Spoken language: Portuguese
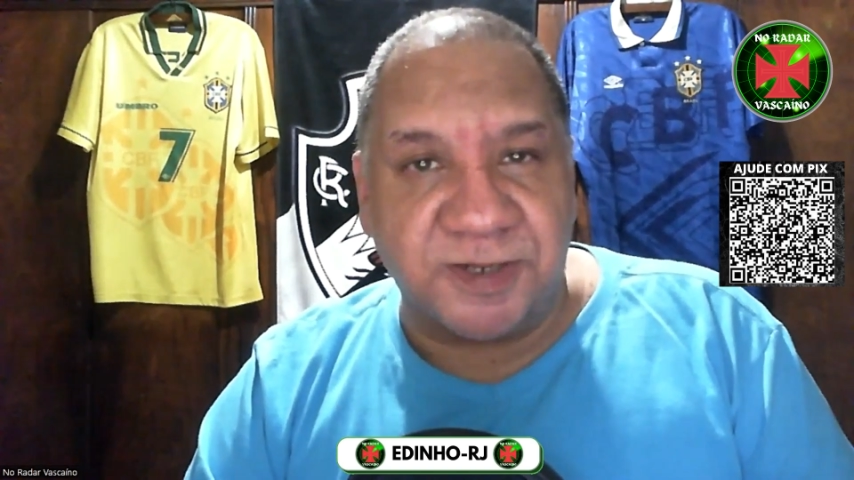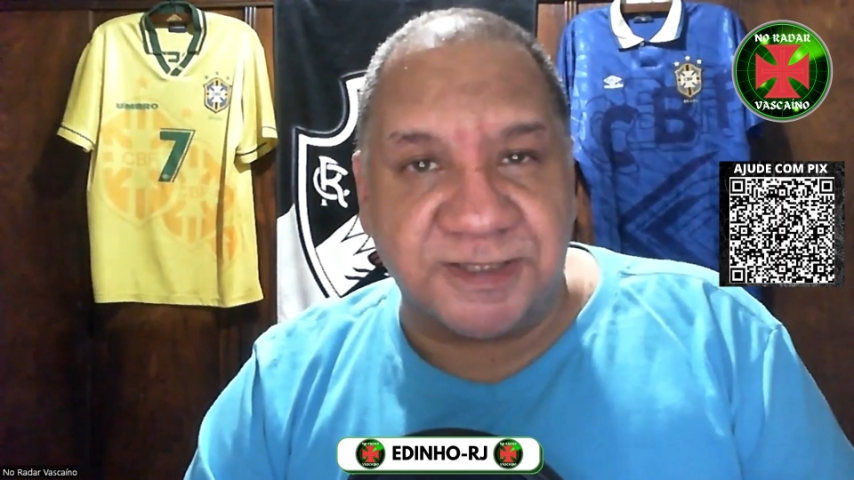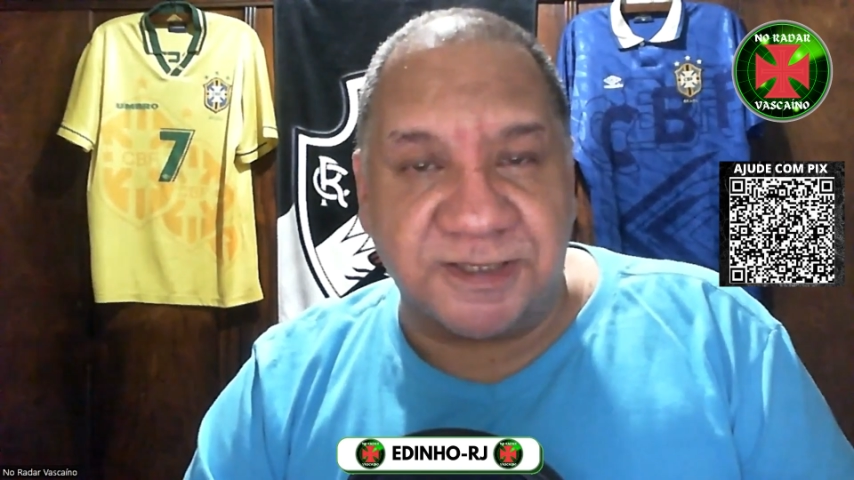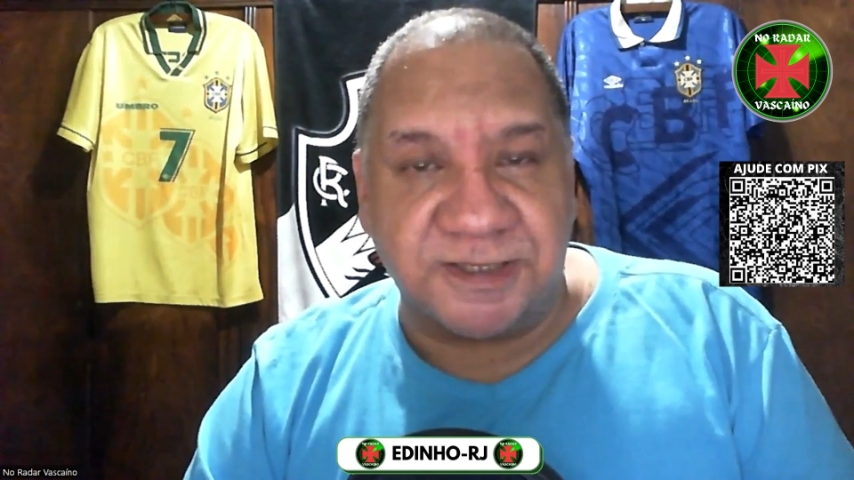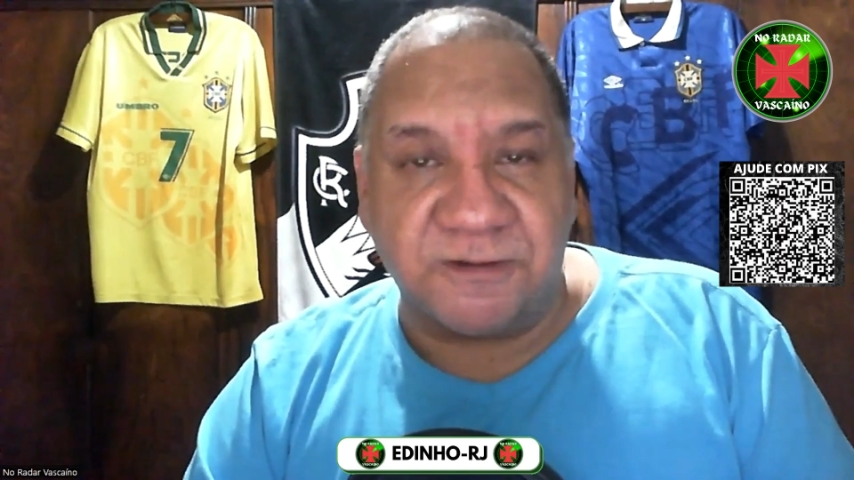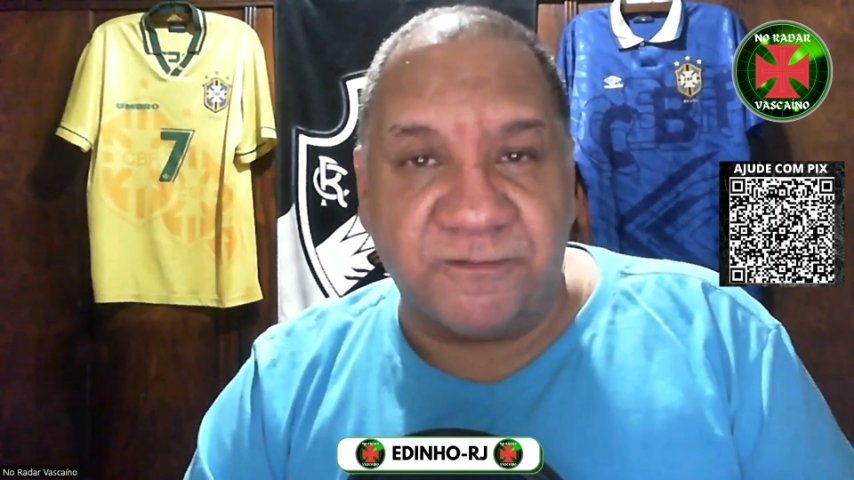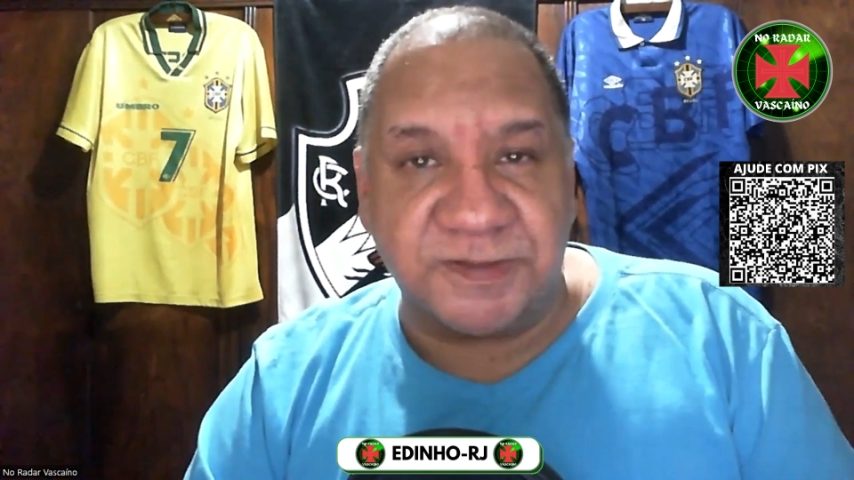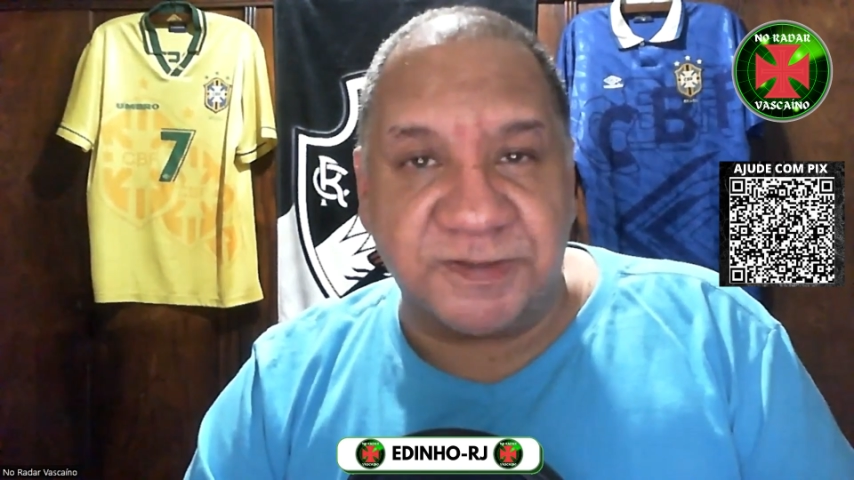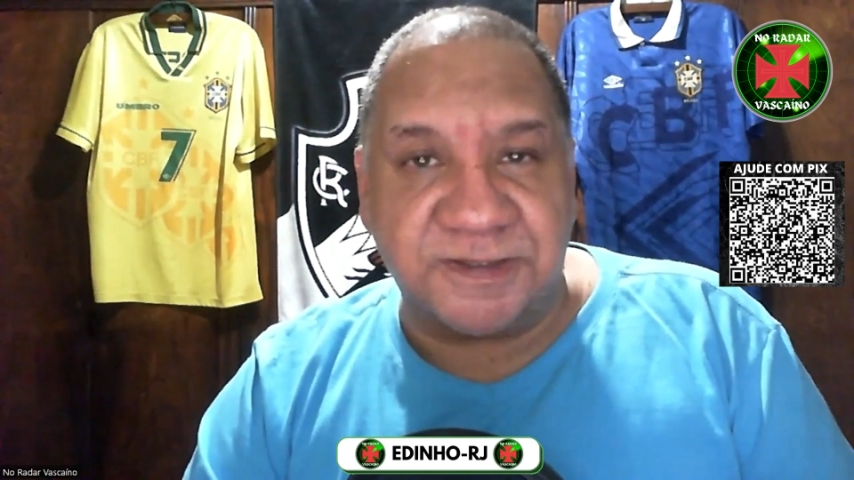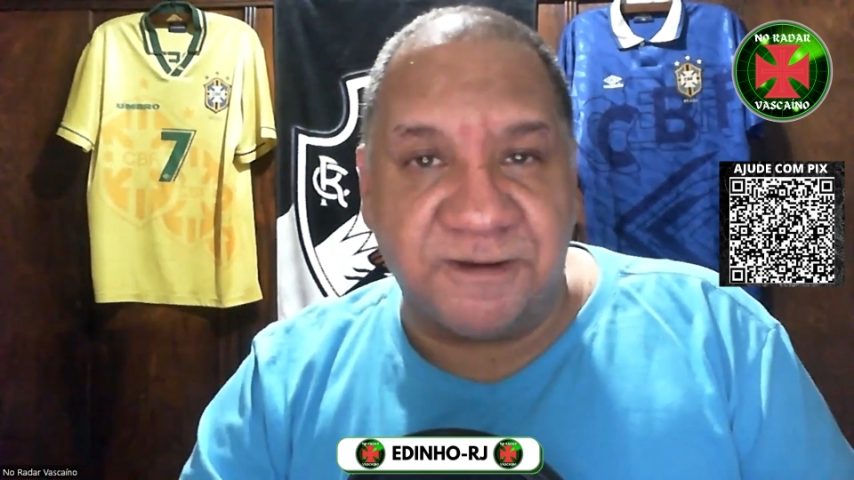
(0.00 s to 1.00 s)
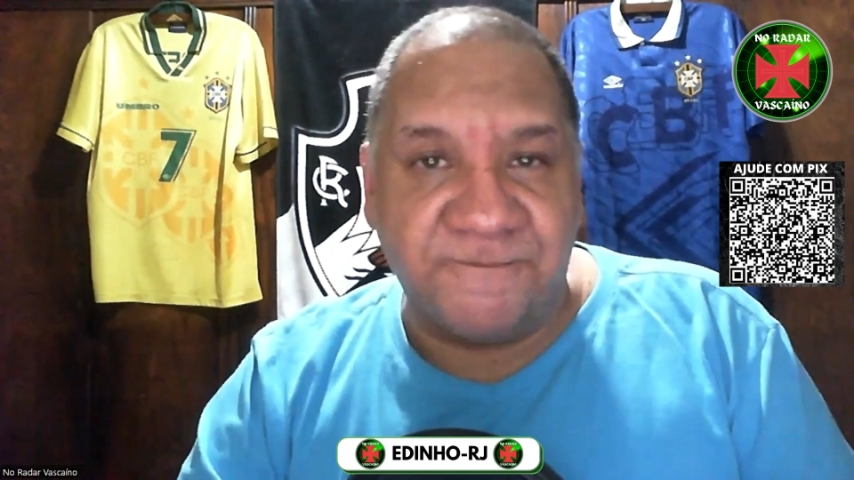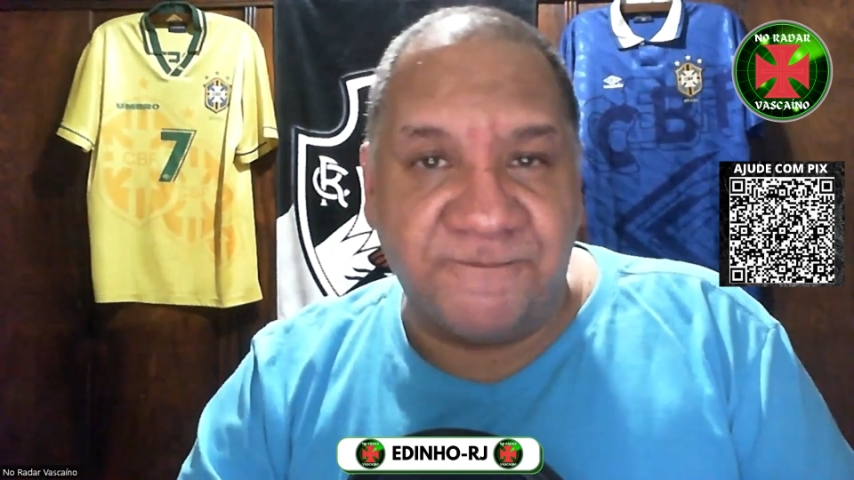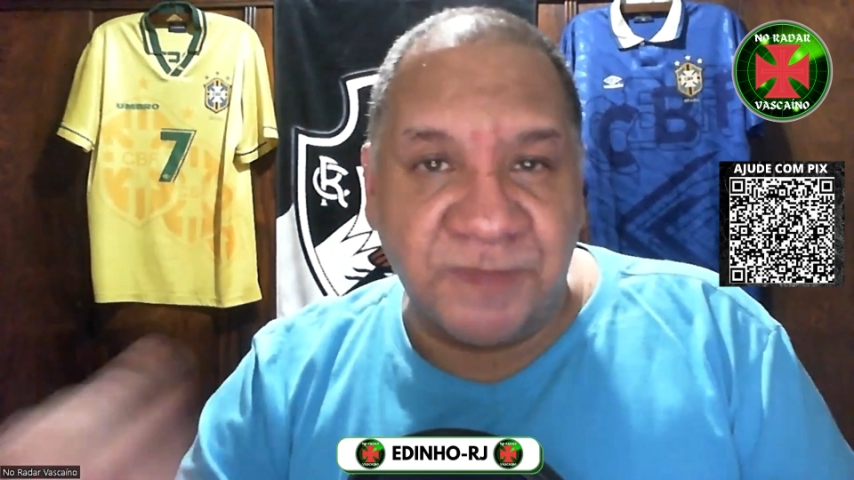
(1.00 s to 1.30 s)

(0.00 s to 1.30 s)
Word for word: horas aqui com você